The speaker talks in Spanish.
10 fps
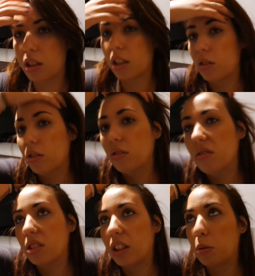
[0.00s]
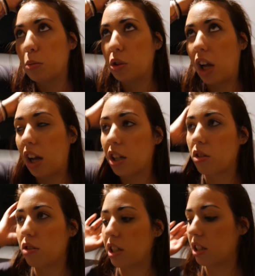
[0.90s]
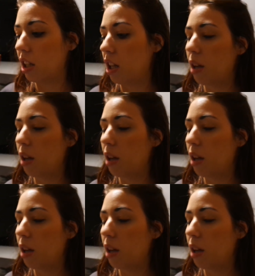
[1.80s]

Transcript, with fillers: hoy que no, no tengo muchas cosas.